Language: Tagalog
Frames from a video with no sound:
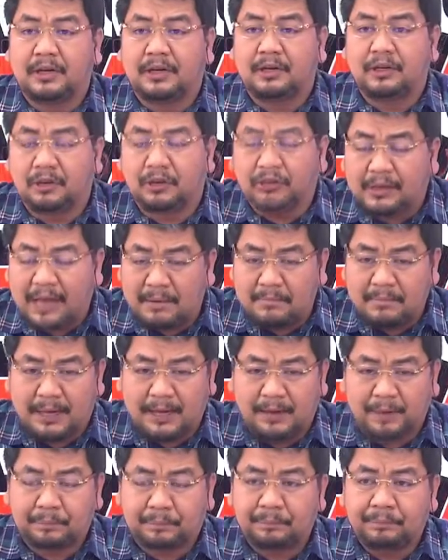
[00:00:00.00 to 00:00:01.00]
yung
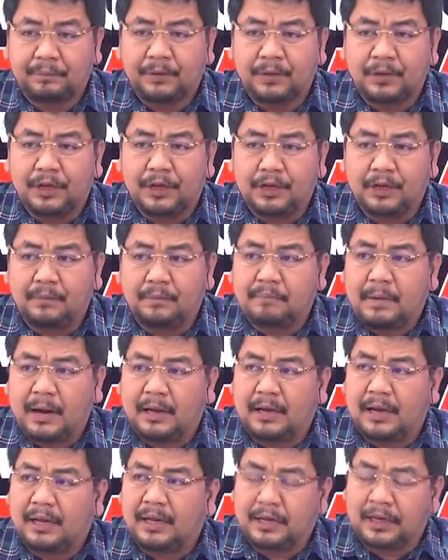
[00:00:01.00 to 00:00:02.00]
tama yung
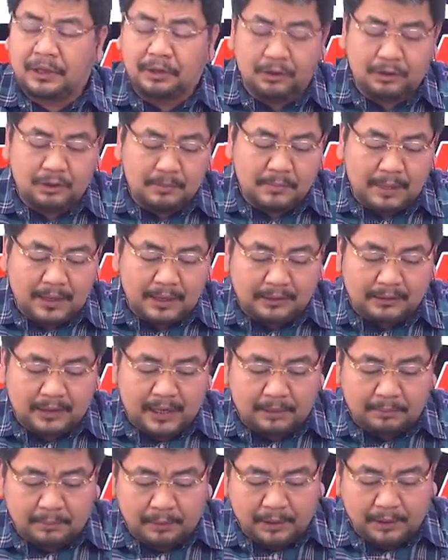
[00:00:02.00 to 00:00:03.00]
paglagay ho ng mga
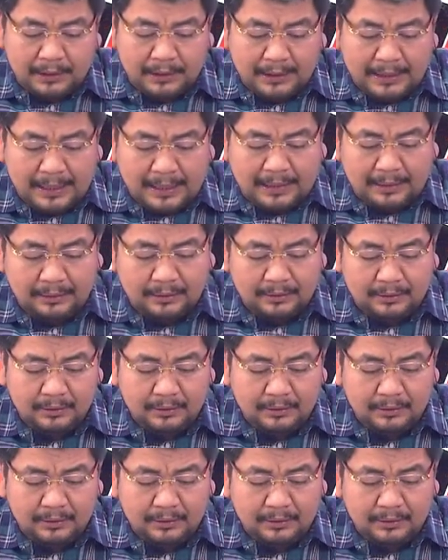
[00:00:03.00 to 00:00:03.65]
tarpaulin na yan.